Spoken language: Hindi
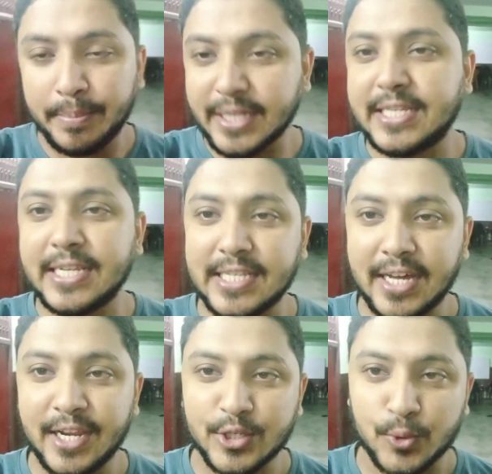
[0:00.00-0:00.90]
बच्चे
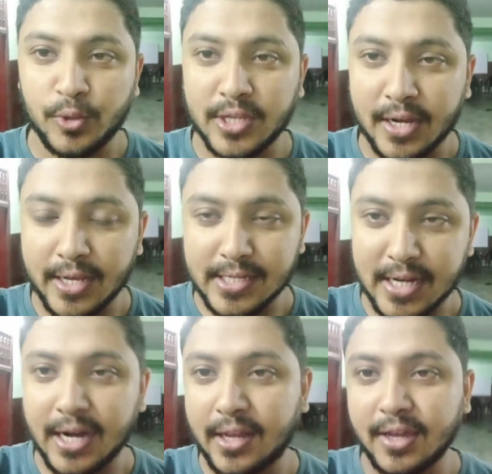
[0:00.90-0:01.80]
सारे स्कूल जाना
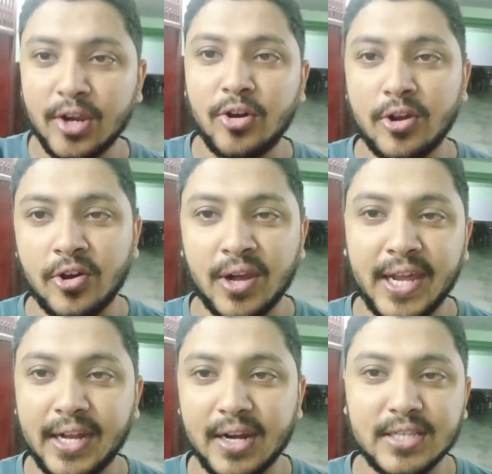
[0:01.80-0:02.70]
स्टार्ट करें और
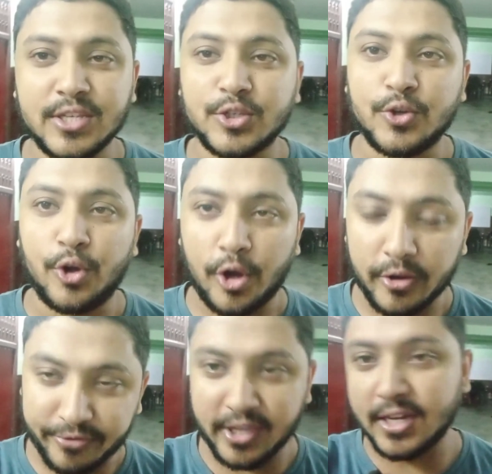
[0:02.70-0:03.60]
ऑनलाइन क्लासेस को
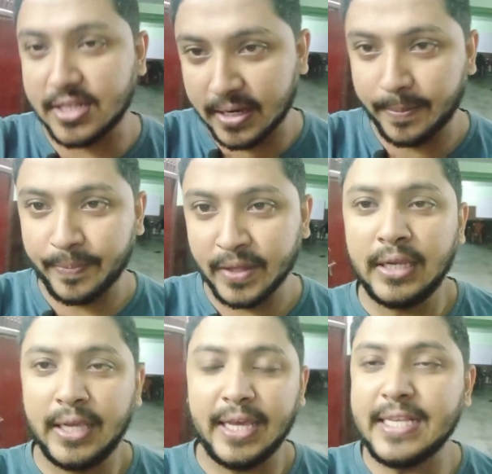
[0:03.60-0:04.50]
ऑफ़ किया जाए
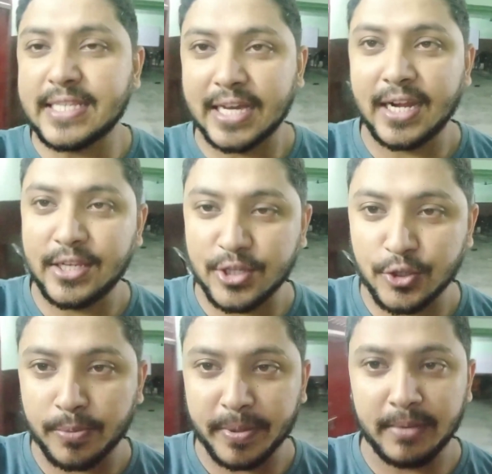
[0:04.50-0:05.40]
इन सारी
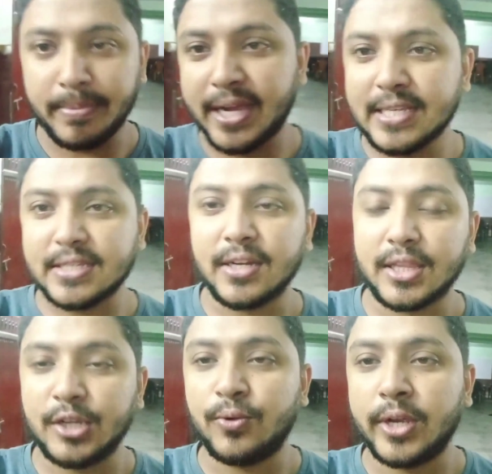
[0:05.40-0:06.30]
चीज़ों पे बहस
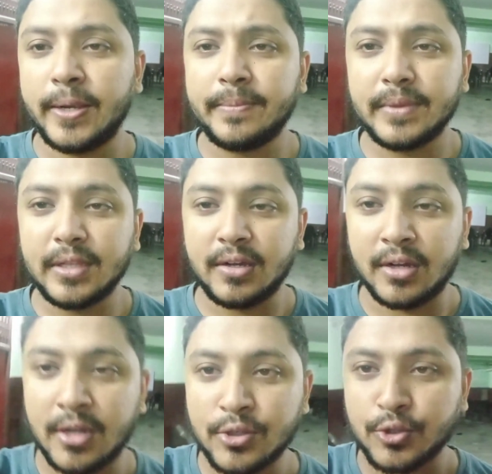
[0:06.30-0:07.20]
करते हुए
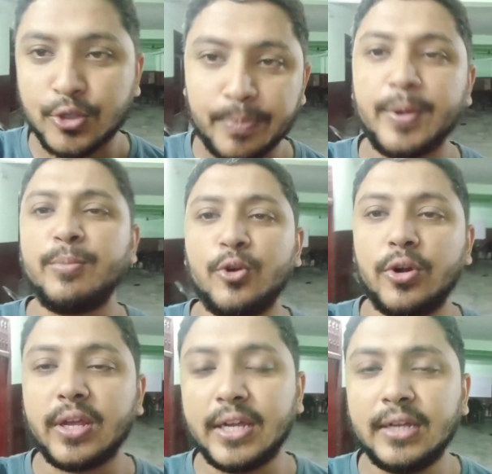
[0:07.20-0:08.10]
जो सुप्रीम
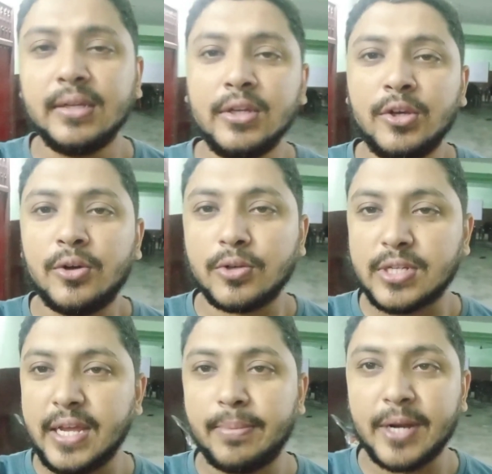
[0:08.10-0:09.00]
कोर्ट है
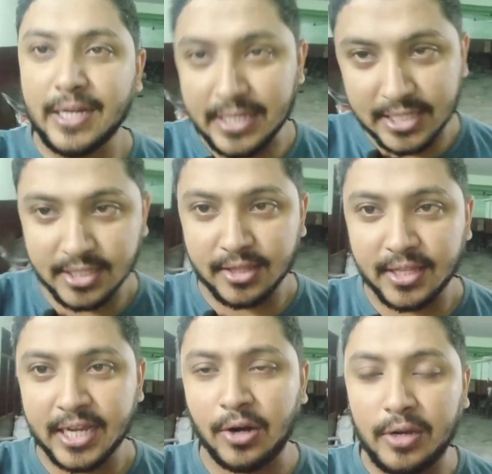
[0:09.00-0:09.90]
उसने अपना डिसीजन
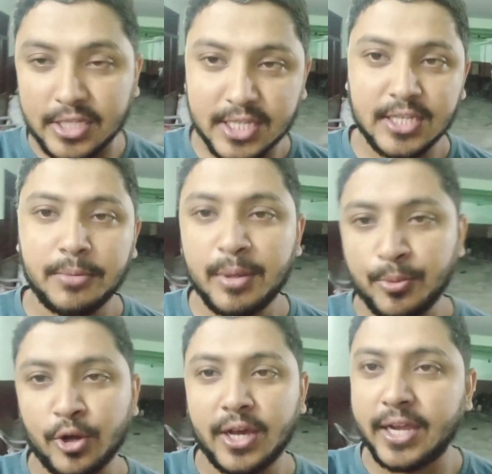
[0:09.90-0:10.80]
दिया और डिसीजन
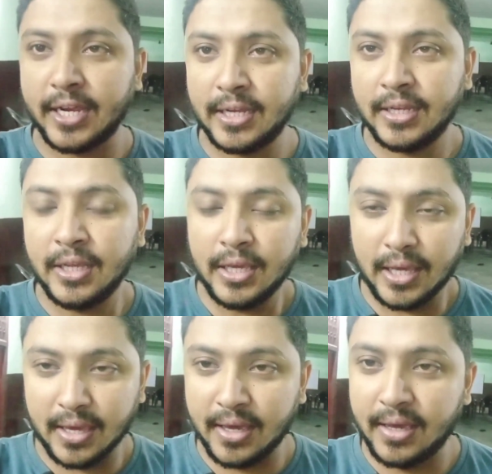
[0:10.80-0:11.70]
में बोला है
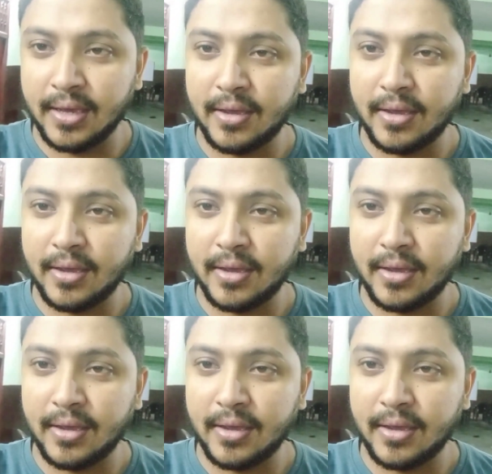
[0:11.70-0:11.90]
कि